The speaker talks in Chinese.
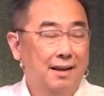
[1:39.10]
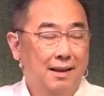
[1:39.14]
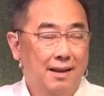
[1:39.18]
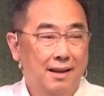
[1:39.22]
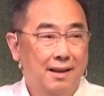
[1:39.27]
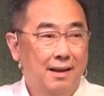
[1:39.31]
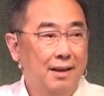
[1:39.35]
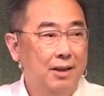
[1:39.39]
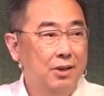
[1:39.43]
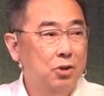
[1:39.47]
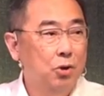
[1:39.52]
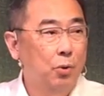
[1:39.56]

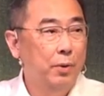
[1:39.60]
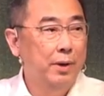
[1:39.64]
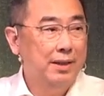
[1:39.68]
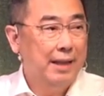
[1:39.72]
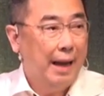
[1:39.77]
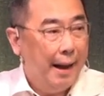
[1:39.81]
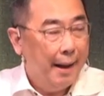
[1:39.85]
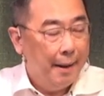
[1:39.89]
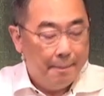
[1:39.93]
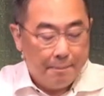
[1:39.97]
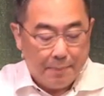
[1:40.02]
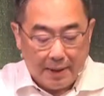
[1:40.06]
你就会
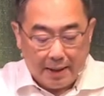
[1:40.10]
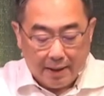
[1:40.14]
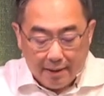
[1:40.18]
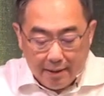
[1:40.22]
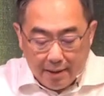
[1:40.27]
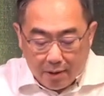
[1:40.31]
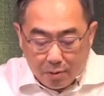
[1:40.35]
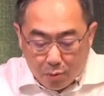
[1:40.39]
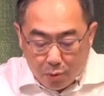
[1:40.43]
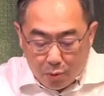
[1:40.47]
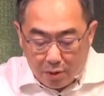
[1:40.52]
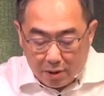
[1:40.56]
躺平的
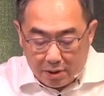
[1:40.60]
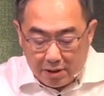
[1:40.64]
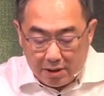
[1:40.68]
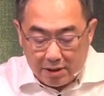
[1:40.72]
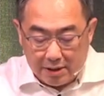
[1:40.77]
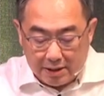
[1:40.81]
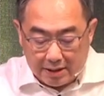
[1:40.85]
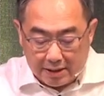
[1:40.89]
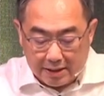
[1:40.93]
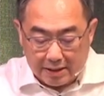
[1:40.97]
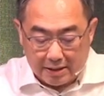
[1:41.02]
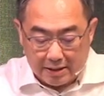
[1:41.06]
过日
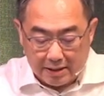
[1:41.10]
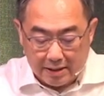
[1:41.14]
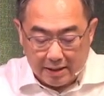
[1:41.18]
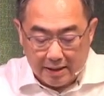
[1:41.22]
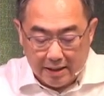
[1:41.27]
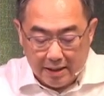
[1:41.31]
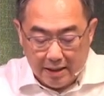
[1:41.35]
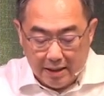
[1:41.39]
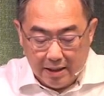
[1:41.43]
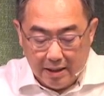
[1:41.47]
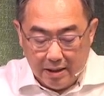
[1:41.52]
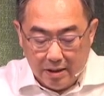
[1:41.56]
子，
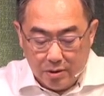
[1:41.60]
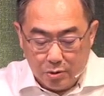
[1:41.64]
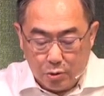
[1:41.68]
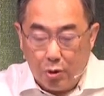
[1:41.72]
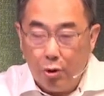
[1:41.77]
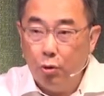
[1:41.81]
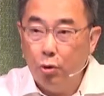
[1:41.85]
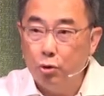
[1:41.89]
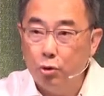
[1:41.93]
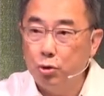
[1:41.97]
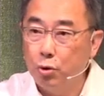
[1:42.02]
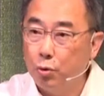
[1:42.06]
最后
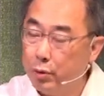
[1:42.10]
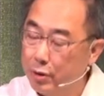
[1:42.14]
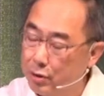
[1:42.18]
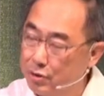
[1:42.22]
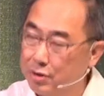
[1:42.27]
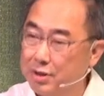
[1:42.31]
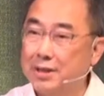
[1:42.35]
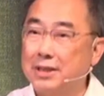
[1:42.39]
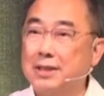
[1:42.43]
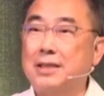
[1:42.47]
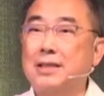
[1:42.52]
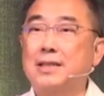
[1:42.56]
就回去吃
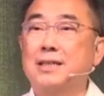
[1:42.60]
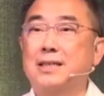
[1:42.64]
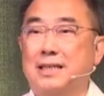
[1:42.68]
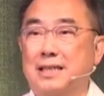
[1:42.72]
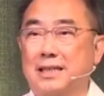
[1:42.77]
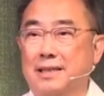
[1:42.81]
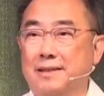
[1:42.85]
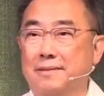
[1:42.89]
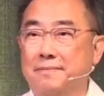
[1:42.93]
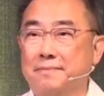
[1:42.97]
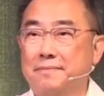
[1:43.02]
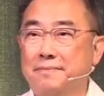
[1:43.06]
自己。
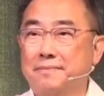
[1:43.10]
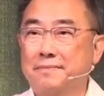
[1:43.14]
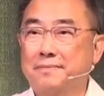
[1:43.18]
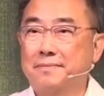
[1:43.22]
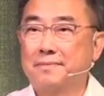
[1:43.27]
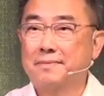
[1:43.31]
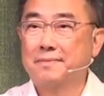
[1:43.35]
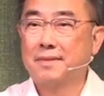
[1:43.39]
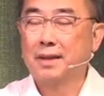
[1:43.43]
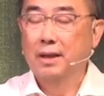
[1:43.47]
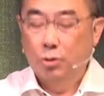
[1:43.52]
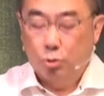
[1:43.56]

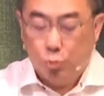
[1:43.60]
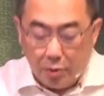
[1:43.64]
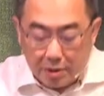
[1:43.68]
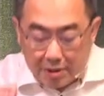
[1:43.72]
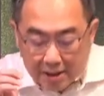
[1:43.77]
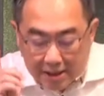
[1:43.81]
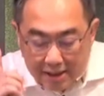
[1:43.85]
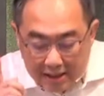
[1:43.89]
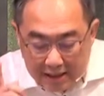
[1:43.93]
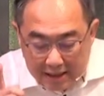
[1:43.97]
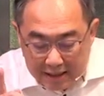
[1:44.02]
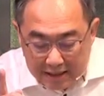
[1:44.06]
做
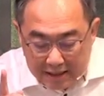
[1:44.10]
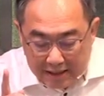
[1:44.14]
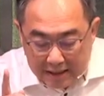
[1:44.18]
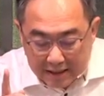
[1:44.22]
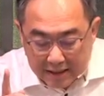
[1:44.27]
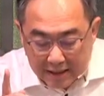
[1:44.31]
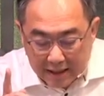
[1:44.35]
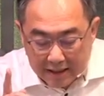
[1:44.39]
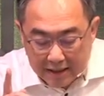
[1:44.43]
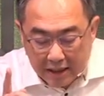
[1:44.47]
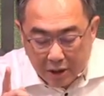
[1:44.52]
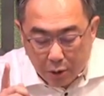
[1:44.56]
妻子的
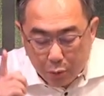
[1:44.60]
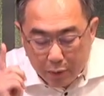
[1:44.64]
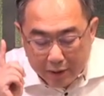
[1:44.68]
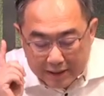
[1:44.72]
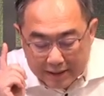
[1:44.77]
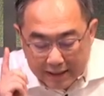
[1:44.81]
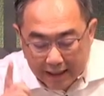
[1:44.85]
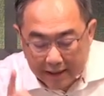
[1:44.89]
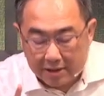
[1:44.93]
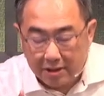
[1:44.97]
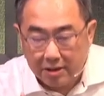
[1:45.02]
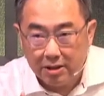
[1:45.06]
也会想
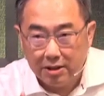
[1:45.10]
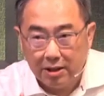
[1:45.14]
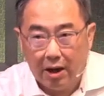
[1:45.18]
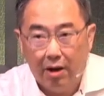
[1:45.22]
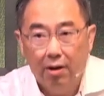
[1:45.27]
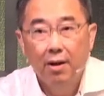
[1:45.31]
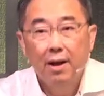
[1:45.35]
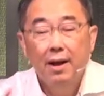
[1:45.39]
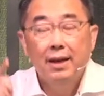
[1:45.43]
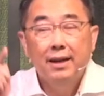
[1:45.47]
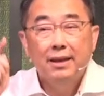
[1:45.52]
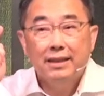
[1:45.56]
知道
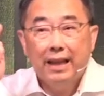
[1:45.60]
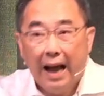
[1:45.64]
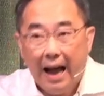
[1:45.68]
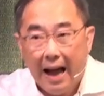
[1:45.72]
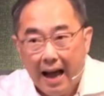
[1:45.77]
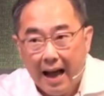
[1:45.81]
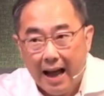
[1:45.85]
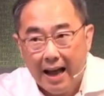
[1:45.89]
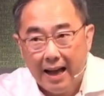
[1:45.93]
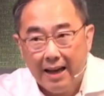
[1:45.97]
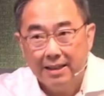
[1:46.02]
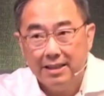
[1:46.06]

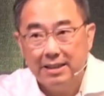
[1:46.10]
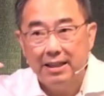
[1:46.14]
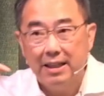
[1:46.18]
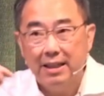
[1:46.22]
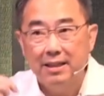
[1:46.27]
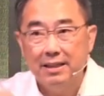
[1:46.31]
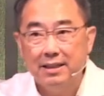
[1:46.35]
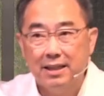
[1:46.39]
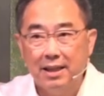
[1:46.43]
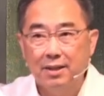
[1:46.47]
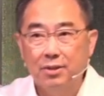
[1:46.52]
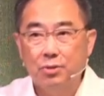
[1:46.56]
他先
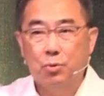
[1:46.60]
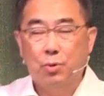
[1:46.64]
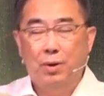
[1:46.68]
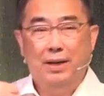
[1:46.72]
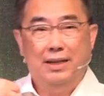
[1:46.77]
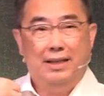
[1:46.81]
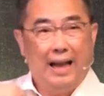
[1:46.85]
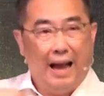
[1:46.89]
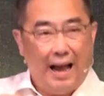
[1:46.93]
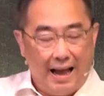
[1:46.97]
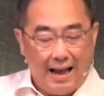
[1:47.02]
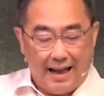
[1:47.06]
生对
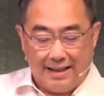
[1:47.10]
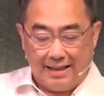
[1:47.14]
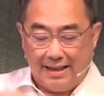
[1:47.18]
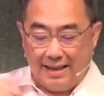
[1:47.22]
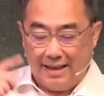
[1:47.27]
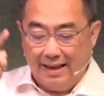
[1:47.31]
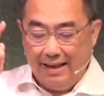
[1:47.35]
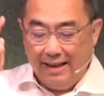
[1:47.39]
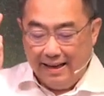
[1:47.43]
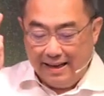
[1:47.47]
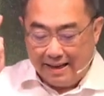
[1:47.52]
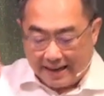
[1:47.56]
他的
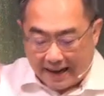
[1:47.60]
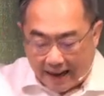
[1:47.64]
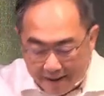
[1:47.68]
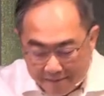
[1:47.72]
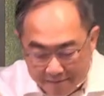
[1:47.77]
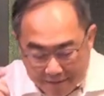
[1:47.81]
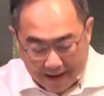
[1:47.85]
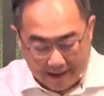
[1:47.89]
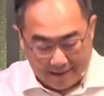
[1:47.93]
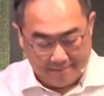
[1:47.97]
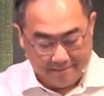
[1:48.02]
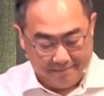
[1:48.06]
看
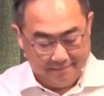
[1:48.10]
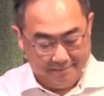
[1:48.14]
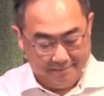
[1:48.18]
法。